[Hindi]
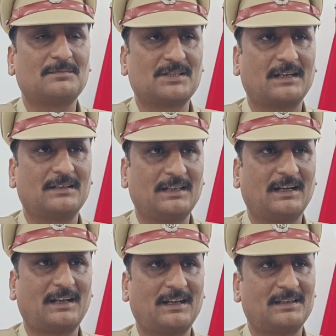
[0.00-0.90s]
जब चेक
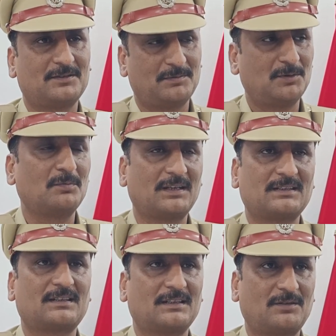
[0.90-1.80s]
दिया गया है तो हम लोग मान
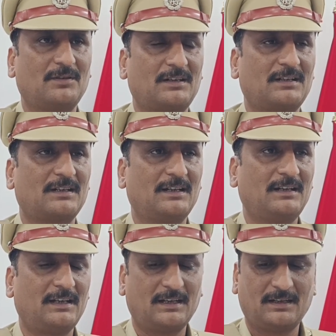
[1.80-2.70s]
सकते हैं कॉन्ट्रैक्ट क्लियर
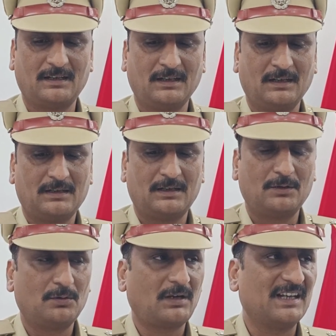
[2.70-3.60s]
लेकिन इन
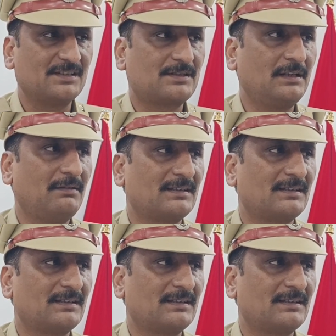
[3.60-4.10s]
लोगों का हिस्ट्री